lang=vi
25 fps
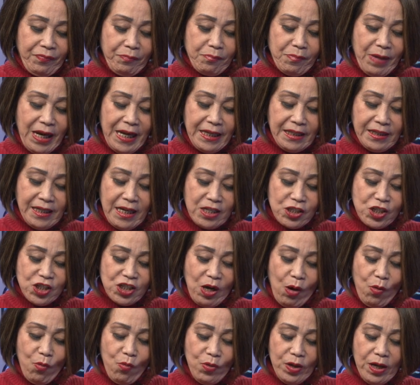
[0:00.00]
7 à, tháng
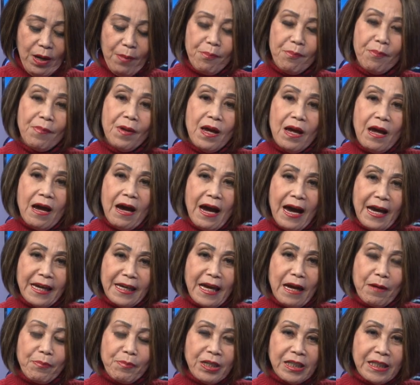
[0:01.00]
6 năm
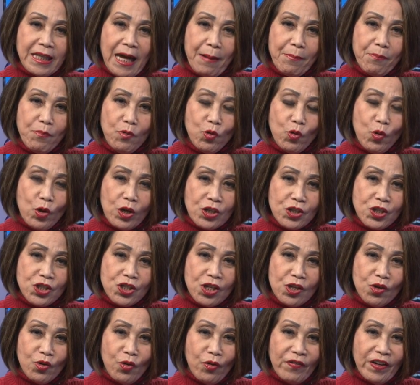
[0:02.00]
2018, luật
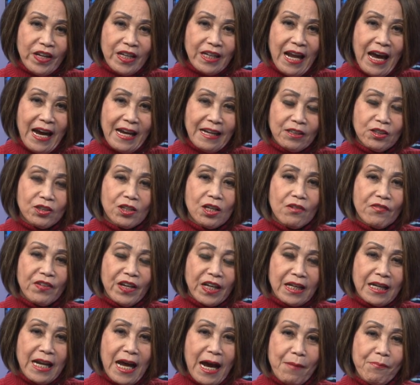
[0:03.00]
sư Nguyễn Văn Đài từ
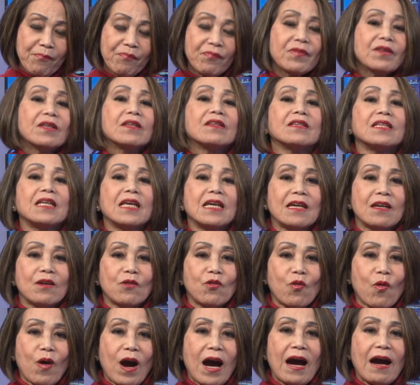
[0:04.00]
Việt Nam đi
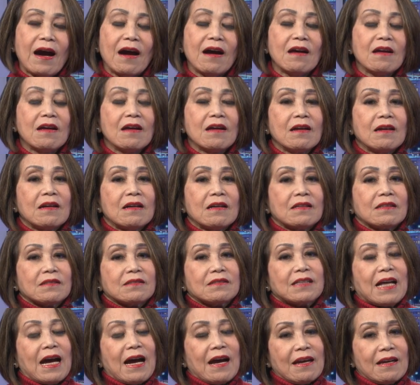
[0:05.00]
qua
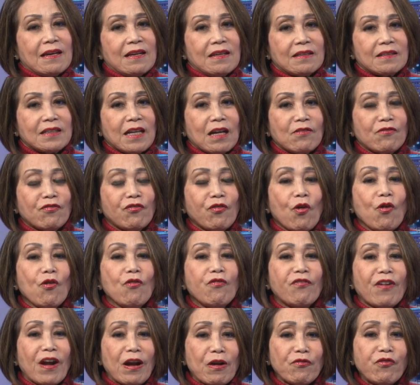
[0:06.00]
tại thành phố
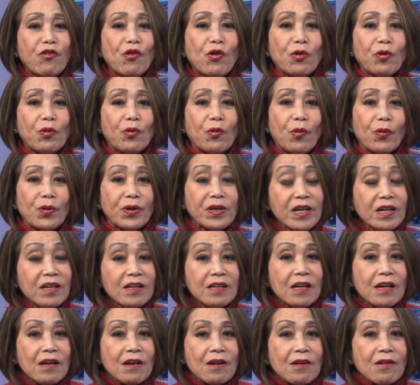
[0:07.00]
Frankfurt của Đức
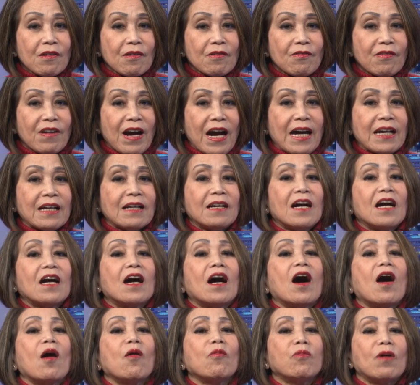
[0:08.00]
và
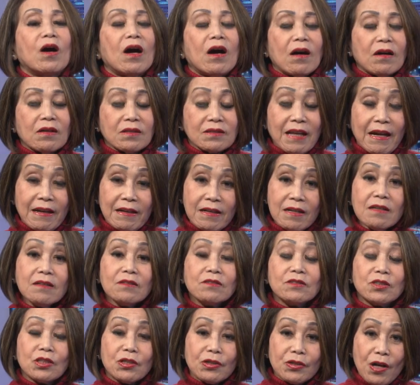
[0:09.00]
ông ở tại Đức
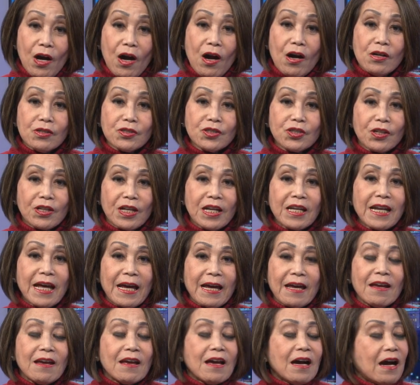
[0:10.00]
từ đó cho đến
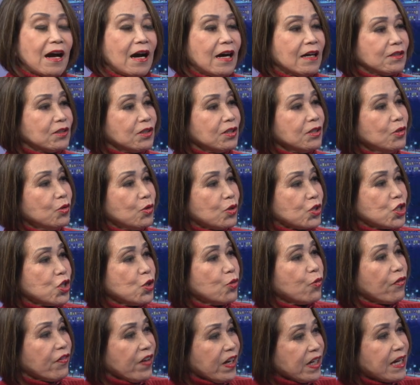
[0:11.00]
nay. À, thưa luật sư
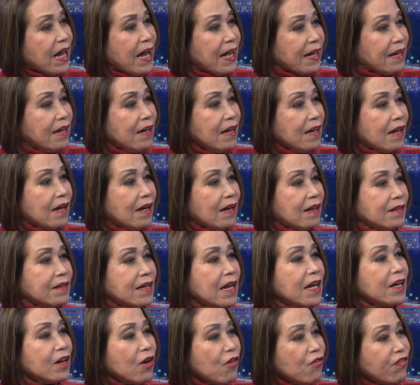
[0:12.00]
Nguyễn Văn Đài, à,
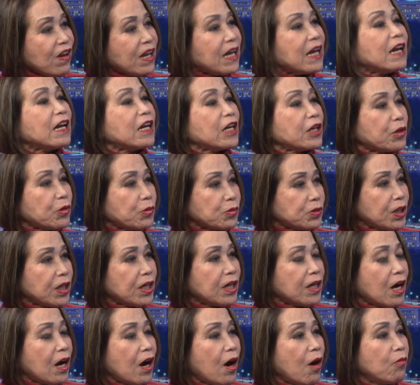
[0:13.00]
đây không phải là lần đầu
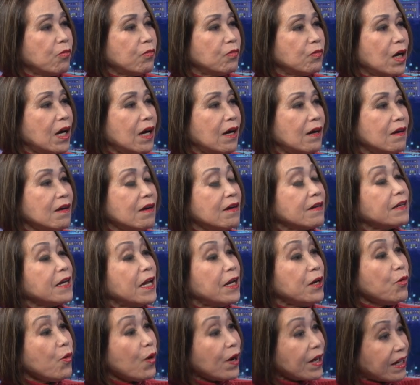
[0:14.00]
tiên ông à,
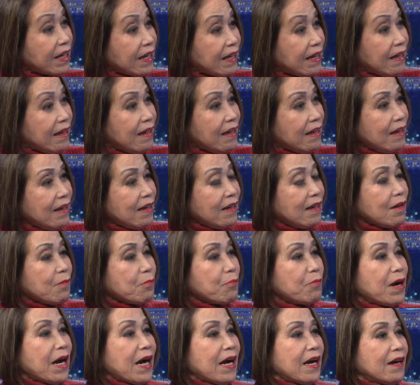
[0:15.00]
đến Hoa Kỳ
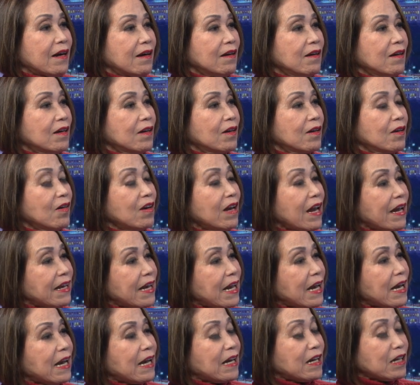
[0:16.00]
mà có lẽ
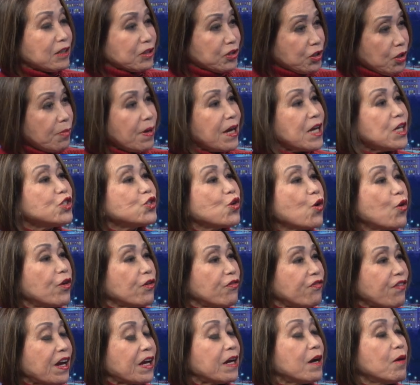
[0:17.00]
đây là lần thứ mấy rồi
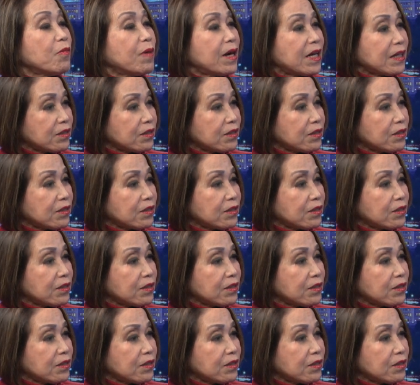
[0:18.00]
phải không ạ